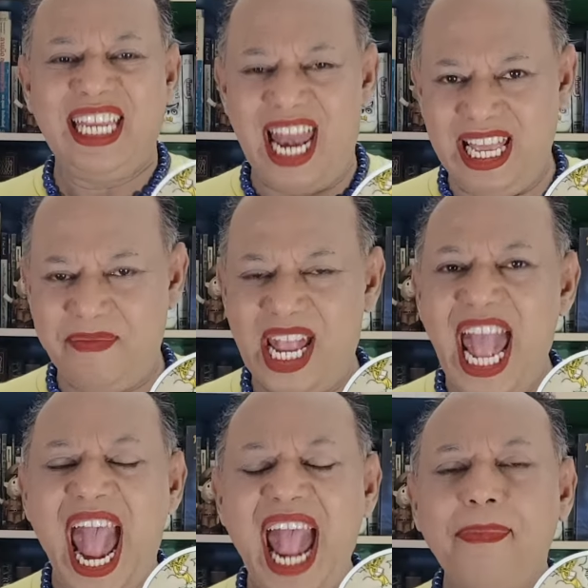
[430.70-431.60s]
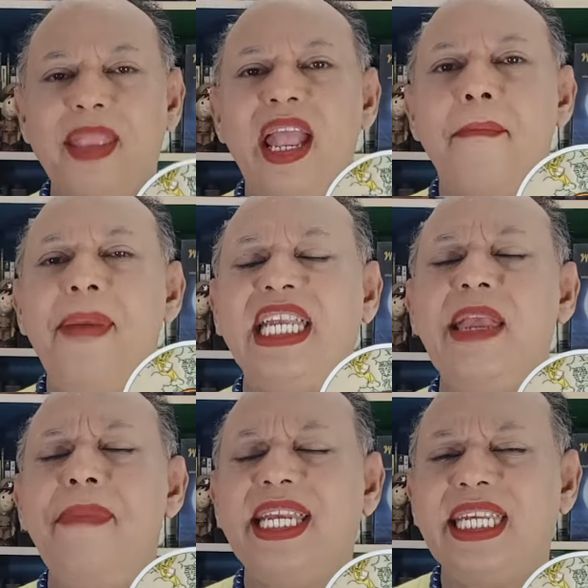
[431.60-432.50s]
อย่าลืมนะคะ ป
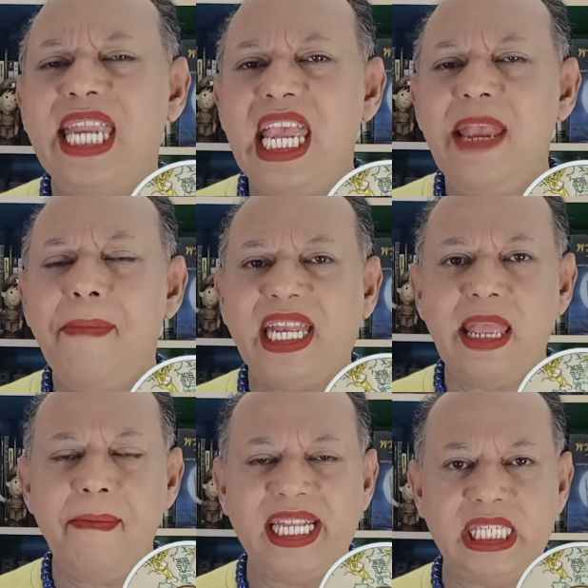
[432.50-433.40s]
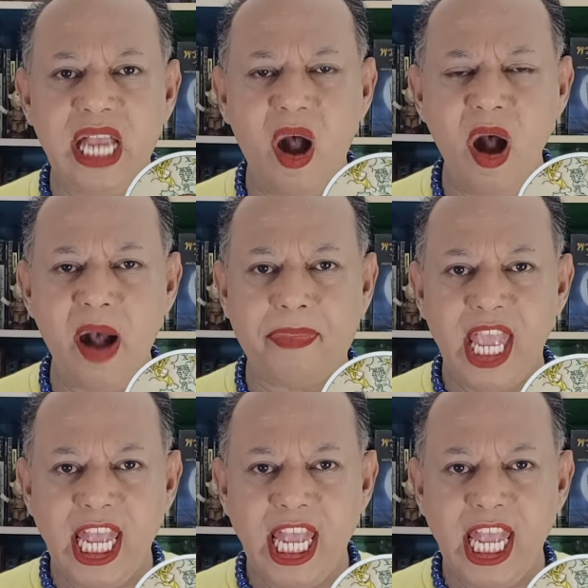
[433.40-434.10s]
ฏิบัติดีปฏิบัติชอบ